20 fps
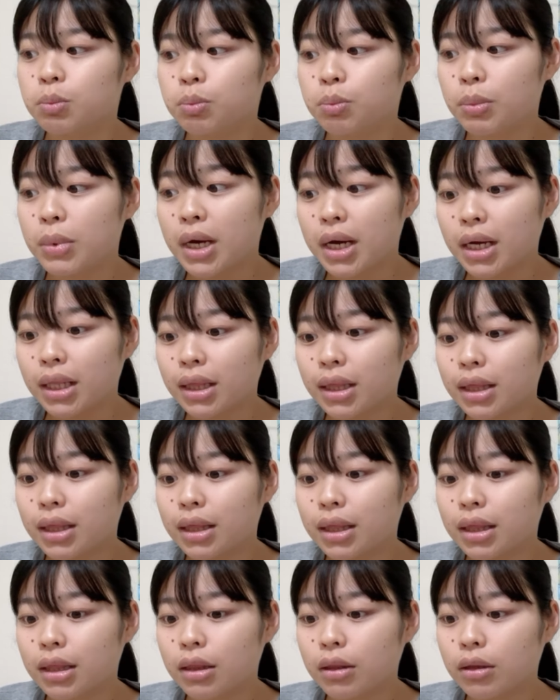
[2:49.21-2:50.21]
But,
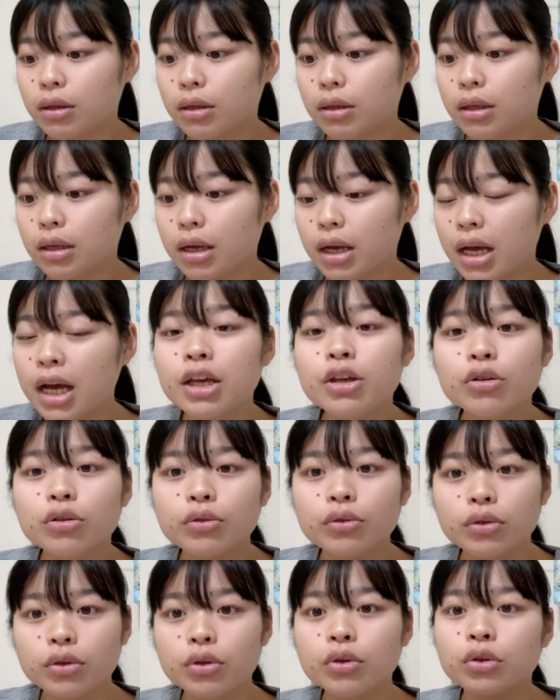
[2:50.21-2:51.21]

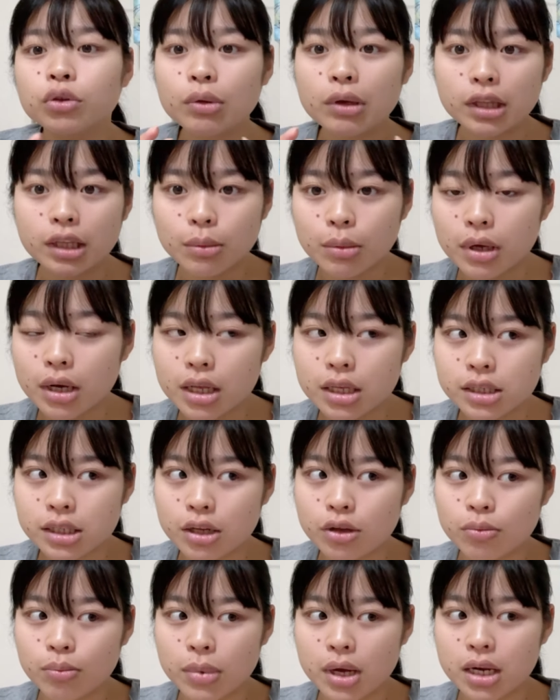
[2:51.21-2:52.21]
ayun, yung 20 minutes
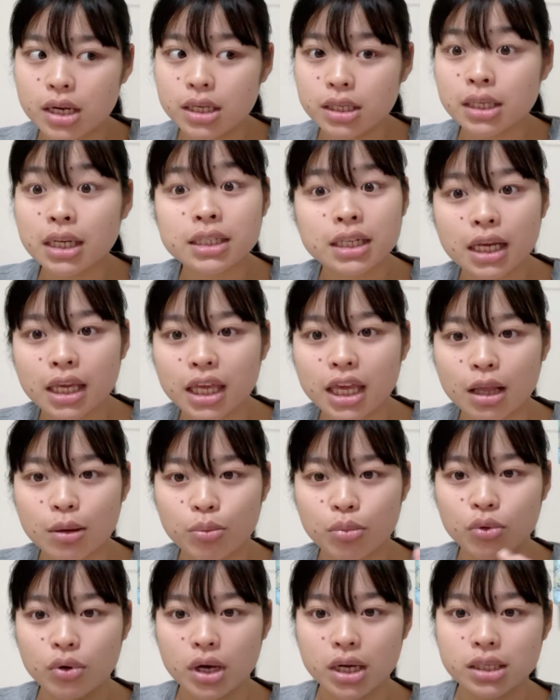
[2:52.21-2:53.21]
na yun, bali, sasakyan
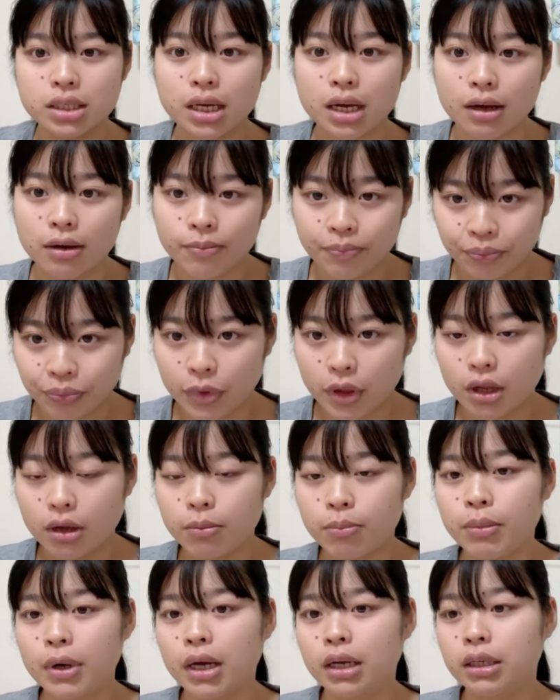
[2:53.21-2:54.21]
po guys ha.
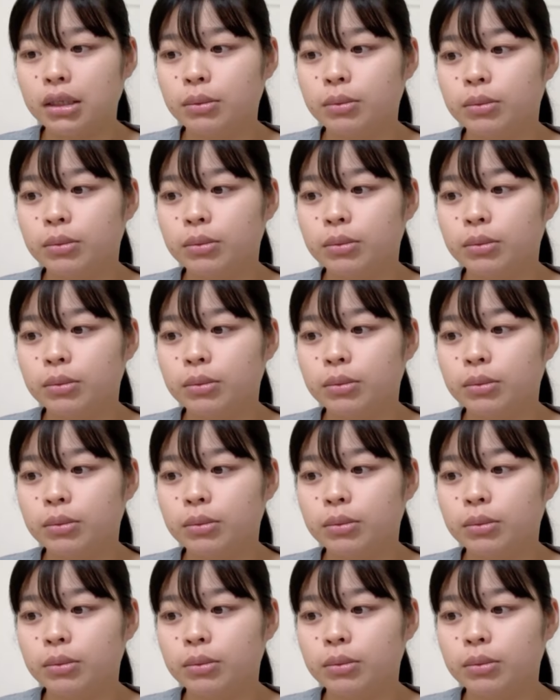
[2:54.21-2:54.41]
Pag,